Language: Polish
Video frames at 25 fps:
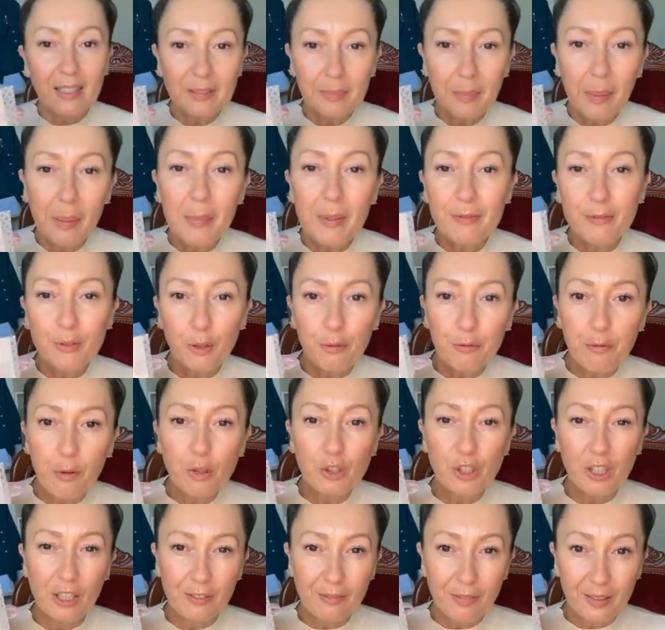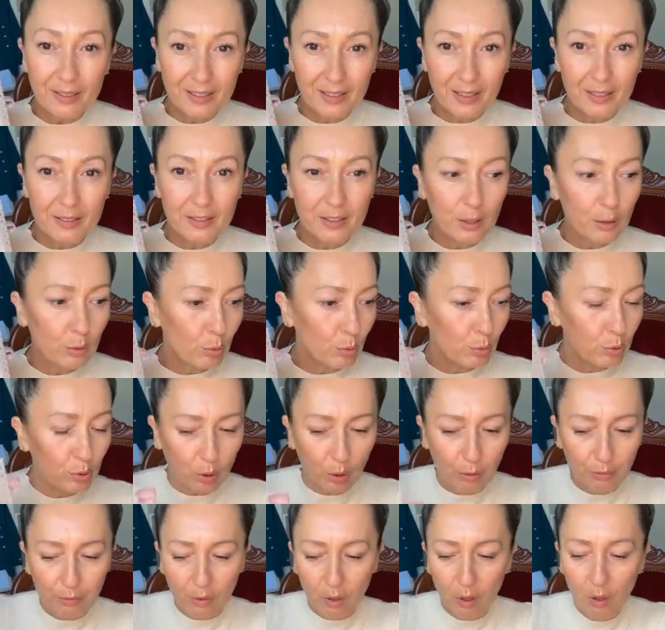Teraz mamy w nowościach wersję
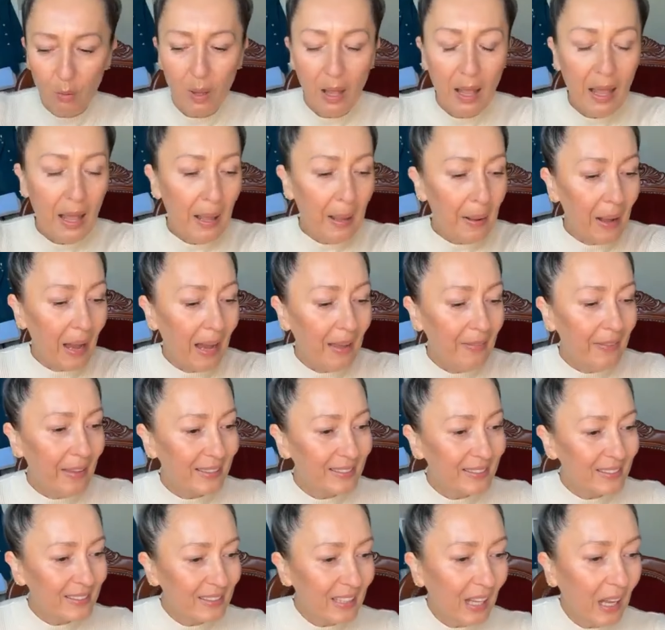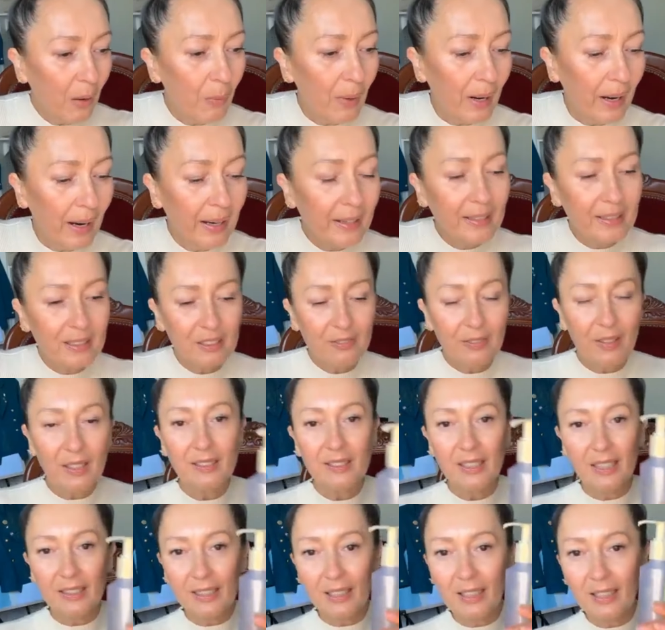cytrusową, a na stałe jest
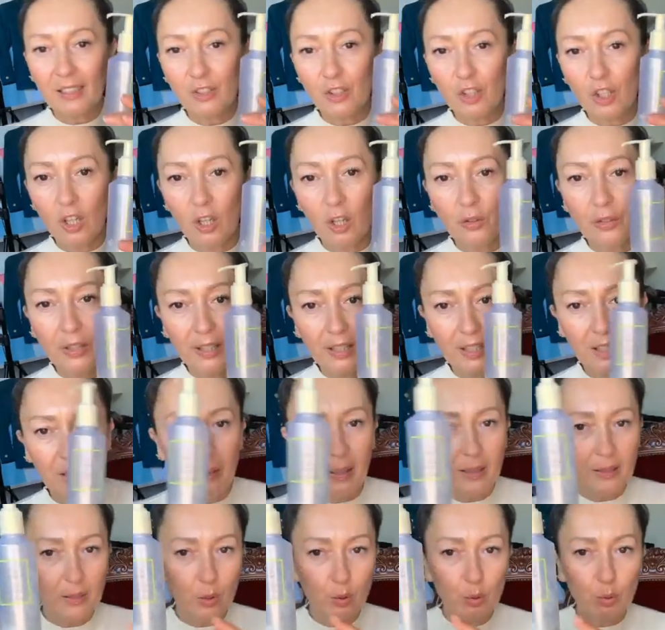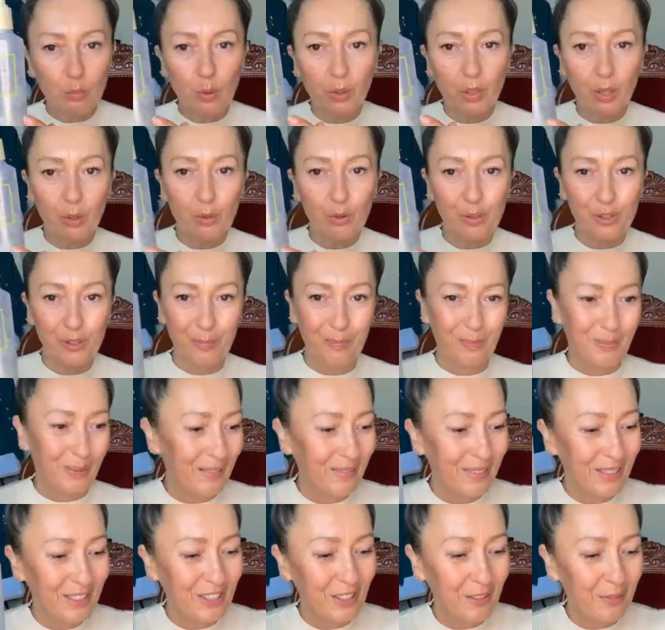wersja taka z zielonej herbaty, tu moje już
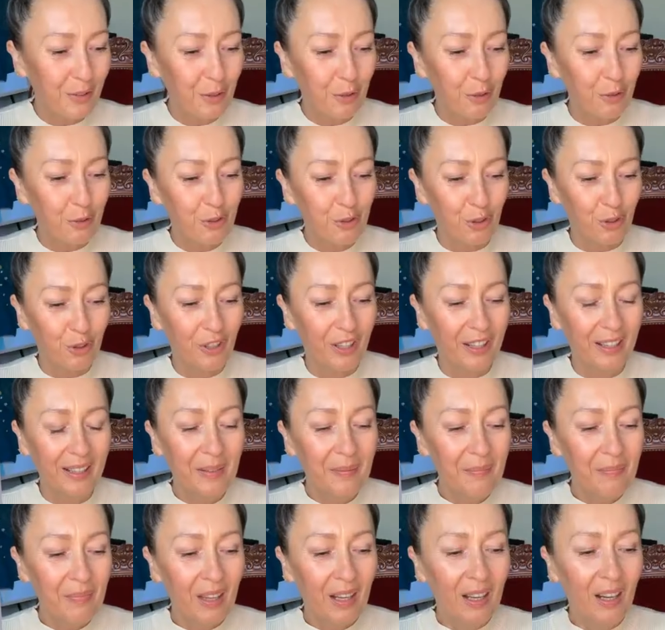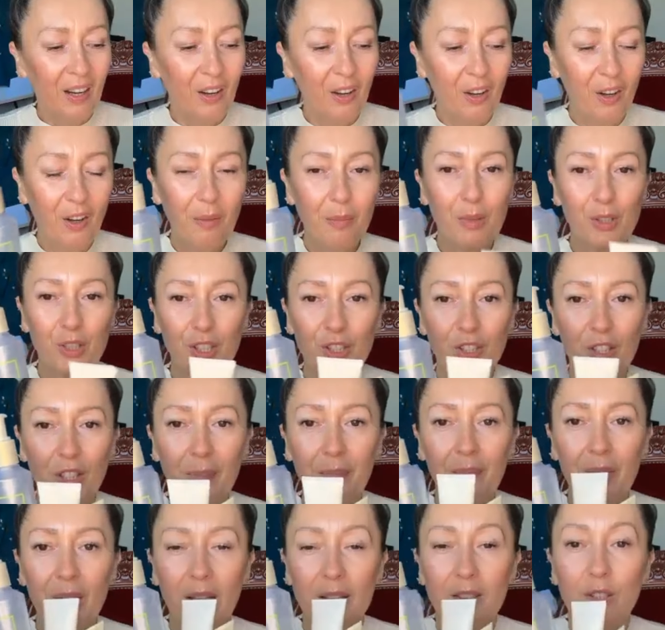prawie że wykończone. O,
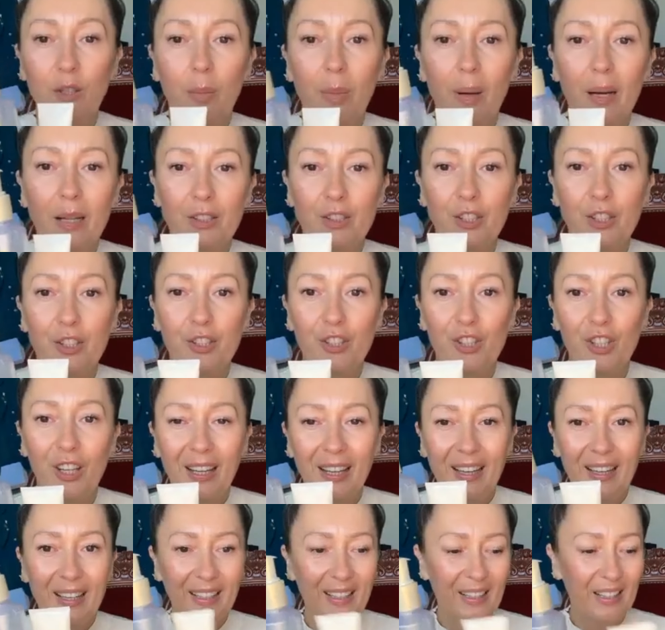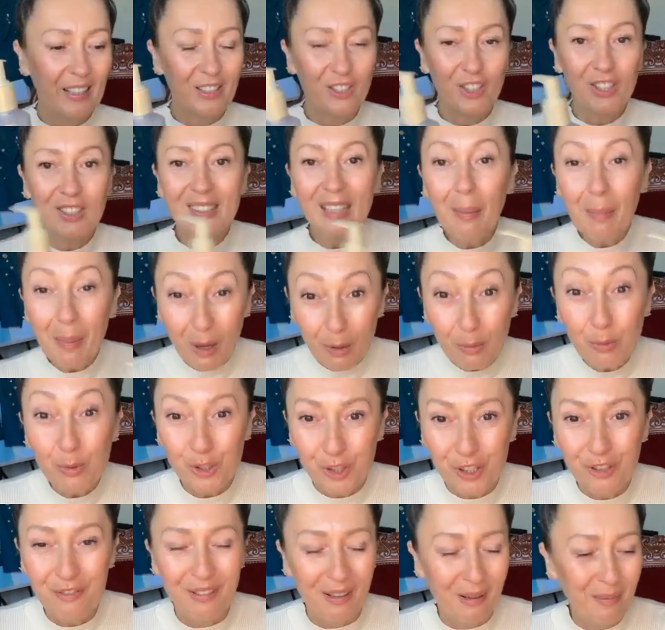możecie zobaczyć, e, że sama
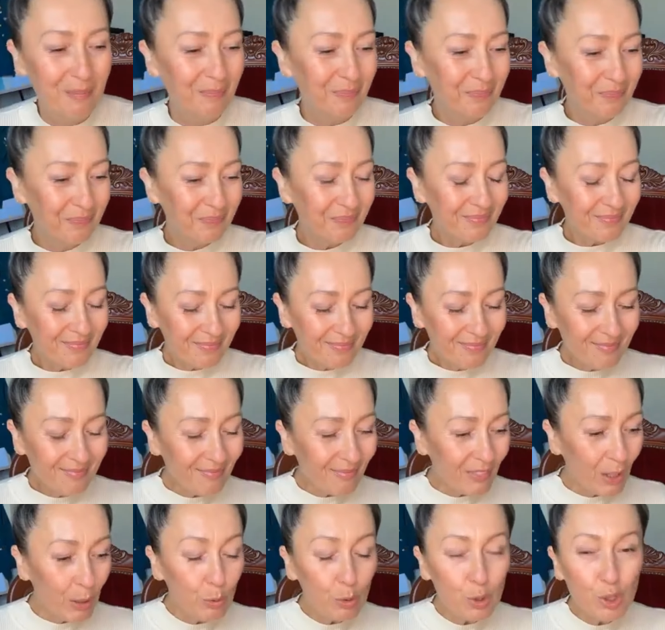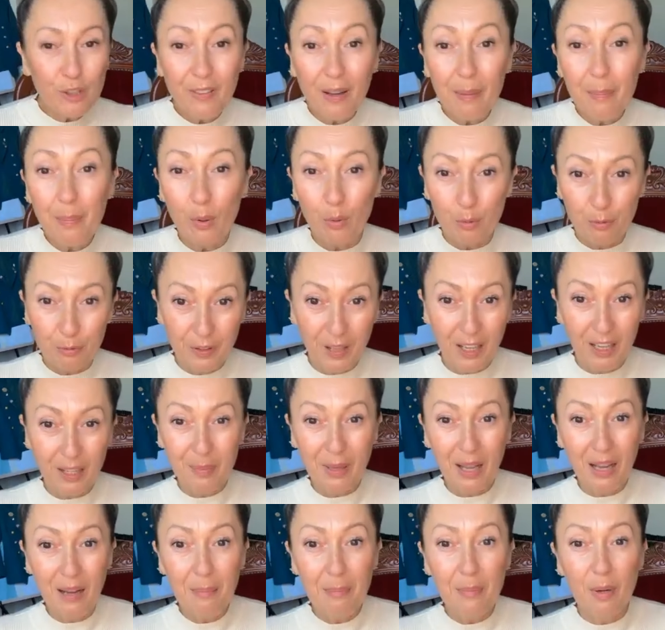używam używam, bo
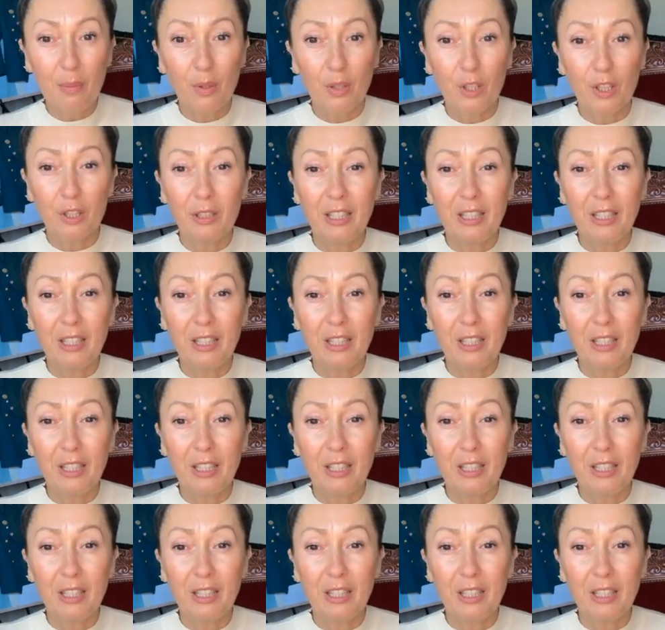uwielbiam, bo